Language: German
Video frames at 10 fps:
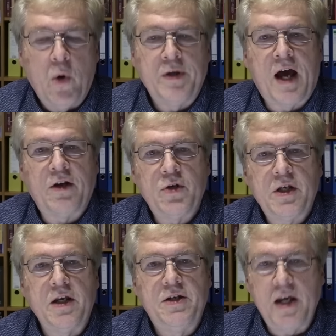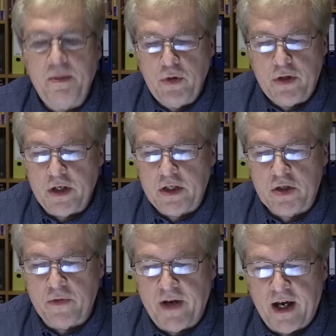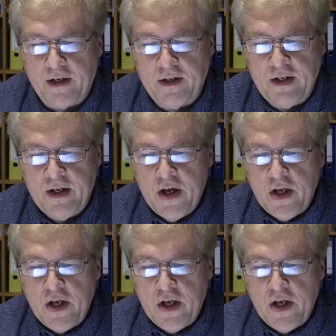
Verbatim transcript: und dadurch gedemütigt zu werden,